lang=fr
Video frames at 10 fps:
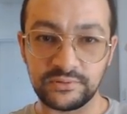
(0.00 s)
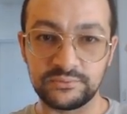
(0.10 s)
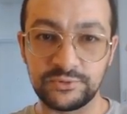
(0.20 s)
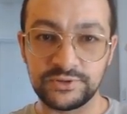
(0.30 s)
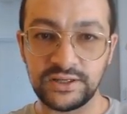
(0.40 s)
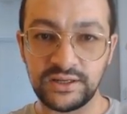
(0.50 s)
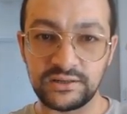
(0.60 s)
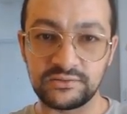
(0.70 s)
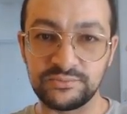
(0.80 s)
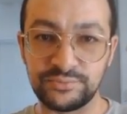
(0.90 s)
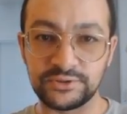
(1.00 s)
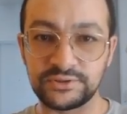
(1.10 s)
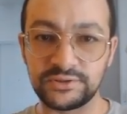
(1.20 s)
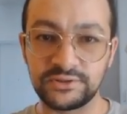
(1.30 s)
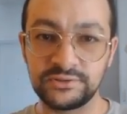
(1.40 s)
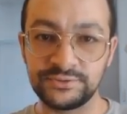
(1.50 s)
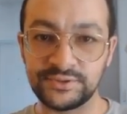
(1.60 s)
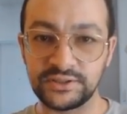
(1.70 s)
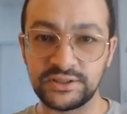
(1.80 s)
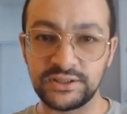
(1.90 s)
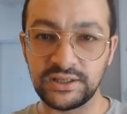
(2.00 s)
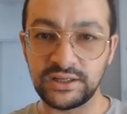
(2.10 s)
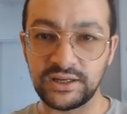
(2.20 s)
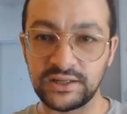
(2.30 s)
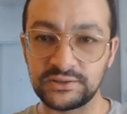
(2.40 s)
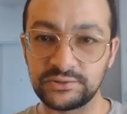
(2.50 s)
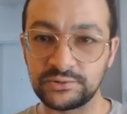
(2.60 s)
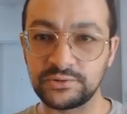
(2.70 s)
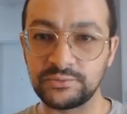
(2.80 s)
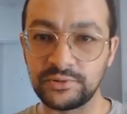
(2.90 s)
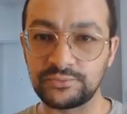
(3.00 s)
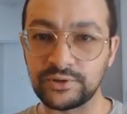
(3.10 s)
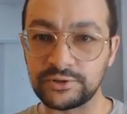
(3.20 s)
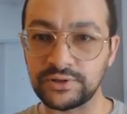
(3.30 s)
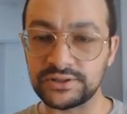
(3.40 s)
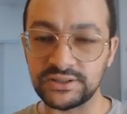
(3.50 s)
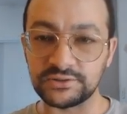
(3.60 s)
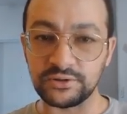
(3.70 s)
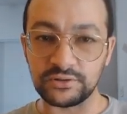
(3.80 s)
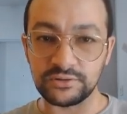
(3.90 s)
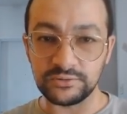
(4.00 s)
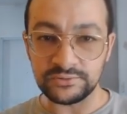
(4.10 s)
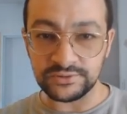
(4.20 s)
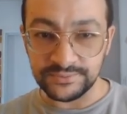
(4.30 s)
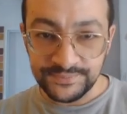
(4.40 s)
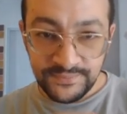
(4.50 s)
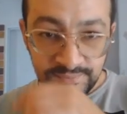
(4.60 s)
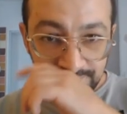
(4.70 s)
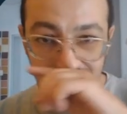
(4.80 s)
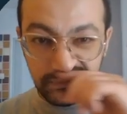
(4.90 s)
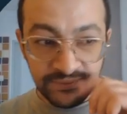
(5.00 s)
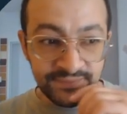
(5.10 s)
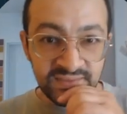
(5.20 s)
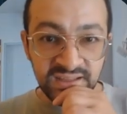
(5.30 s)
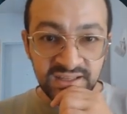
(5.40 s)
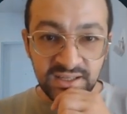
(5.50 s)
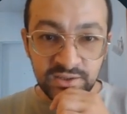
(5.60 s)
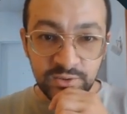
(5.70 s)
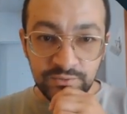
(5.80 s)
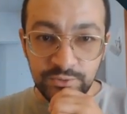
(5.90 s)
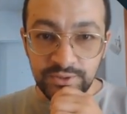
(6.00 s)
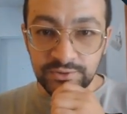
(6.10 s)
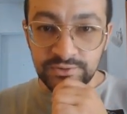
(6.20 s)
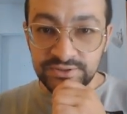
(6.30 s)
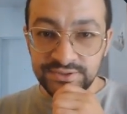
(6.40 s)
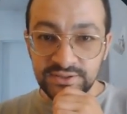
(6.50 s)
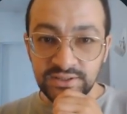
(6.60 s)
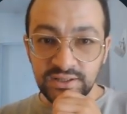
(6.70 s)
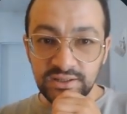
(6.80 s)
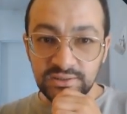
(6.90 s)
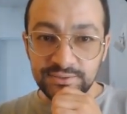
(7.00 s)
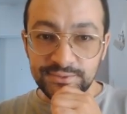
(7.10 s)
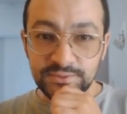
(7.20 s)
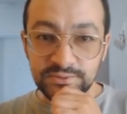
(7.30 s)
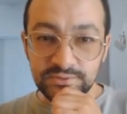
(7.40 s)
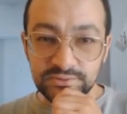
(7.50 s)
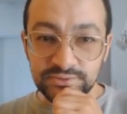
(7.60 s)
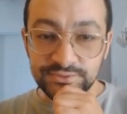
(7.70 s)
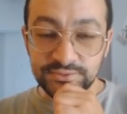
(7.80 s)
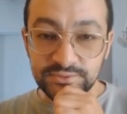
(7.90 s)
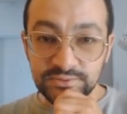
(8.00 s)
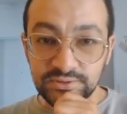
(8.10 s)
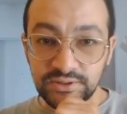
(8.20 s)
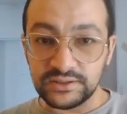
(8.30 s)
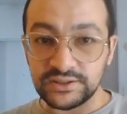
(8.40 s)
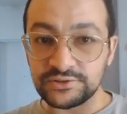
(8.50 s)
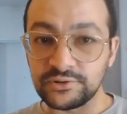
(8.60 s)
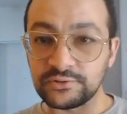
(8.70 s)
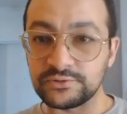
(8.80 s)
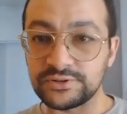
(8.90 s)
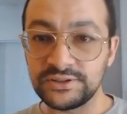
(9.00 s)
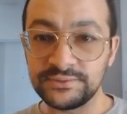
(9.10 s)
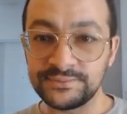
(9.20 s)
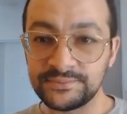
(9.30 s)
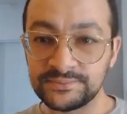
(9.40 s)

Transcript: modal button est égal à document.querySelector close. Et alors on va lui mettre aussi un, un listener aussi.